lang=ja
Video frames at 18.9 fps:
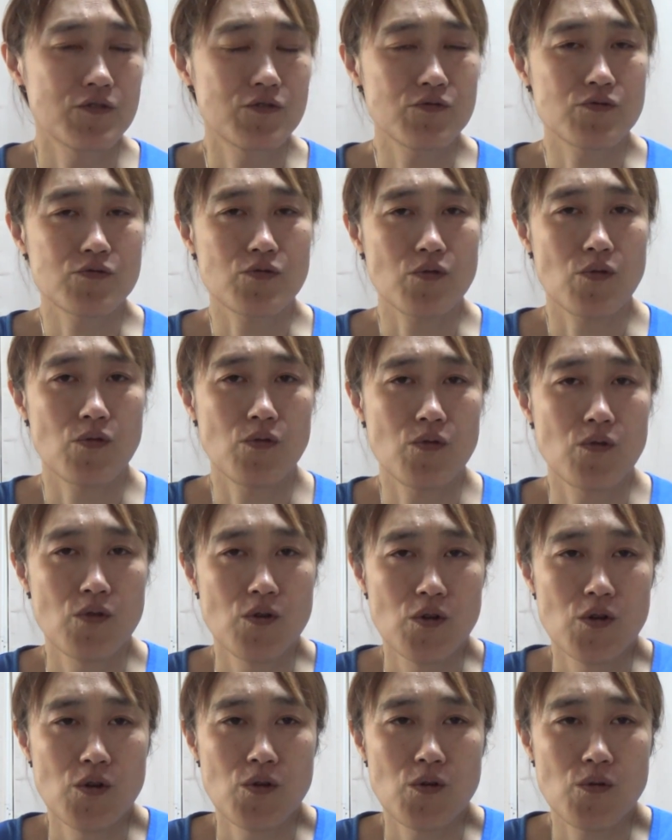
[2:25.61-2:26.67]
重曹
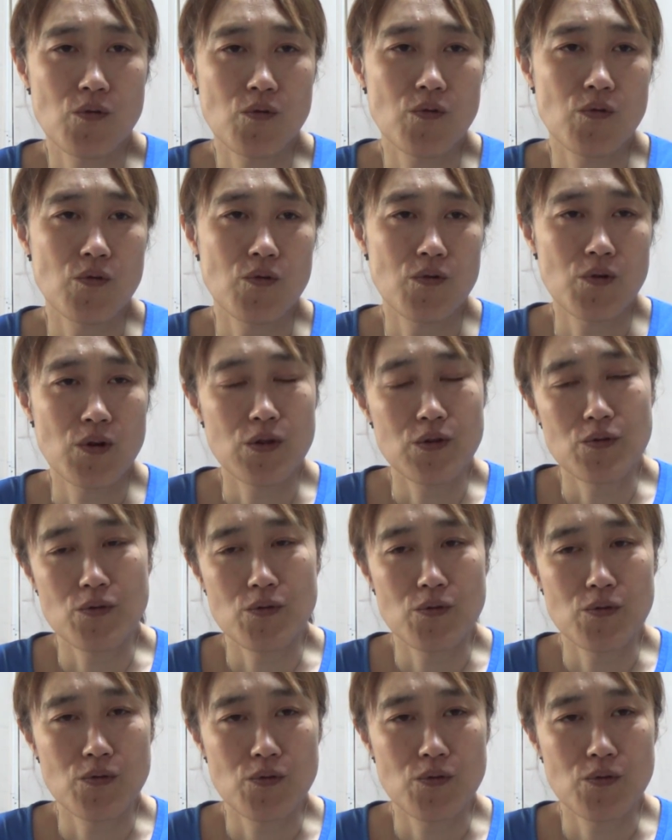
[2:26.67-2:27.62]
をあの